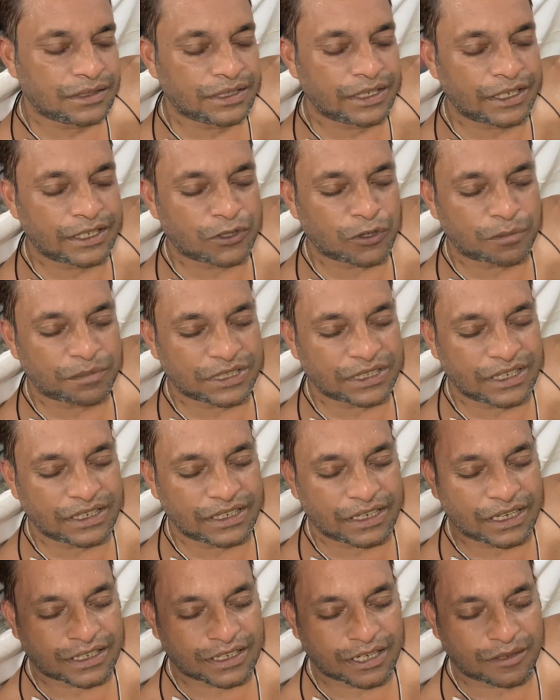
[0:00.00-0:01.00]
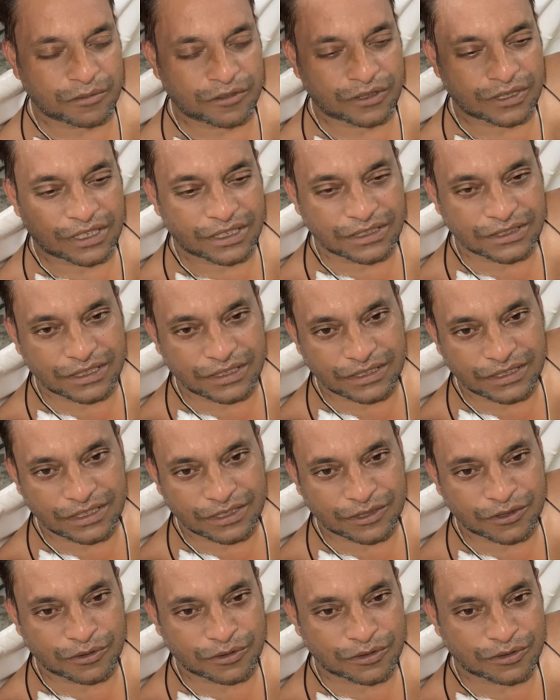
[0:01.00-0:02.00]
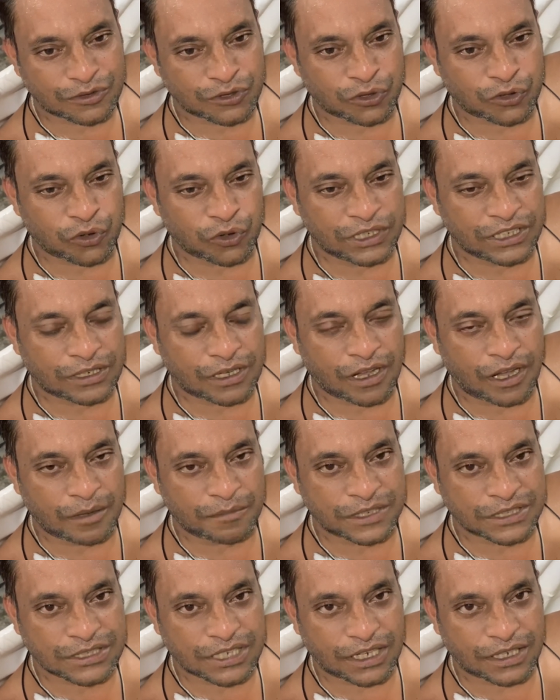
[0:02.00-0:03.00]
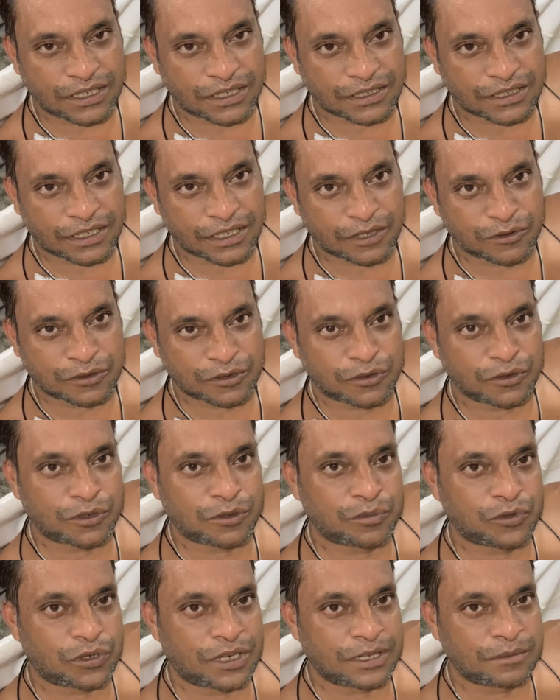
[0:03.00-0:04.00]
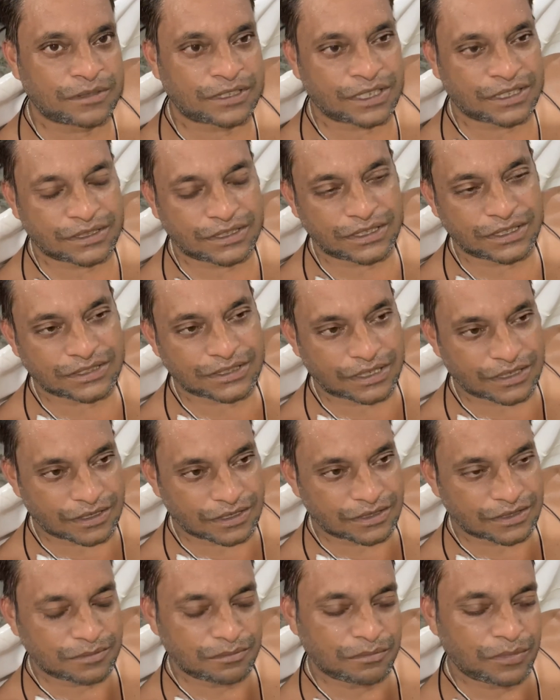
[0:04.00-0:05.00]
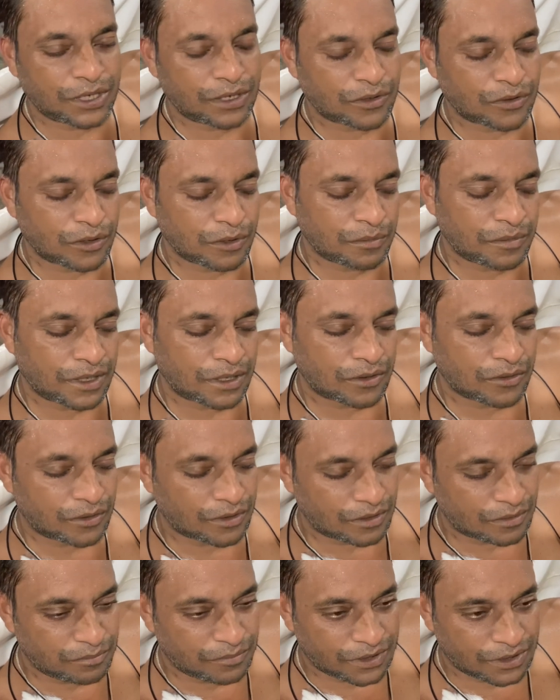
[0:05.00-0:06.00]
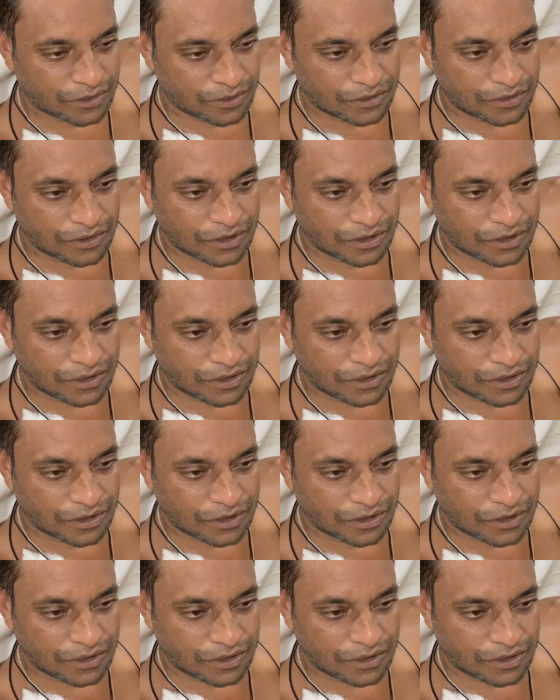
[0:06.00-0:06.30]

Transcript: ये तो पता नहीं क्या क्या बोलते हैं सर ये तो जो कोई काम अच्छा करता है उसको तो बुरा ही बताती है सर बिल्कुल बिल्कुल बिल्कुल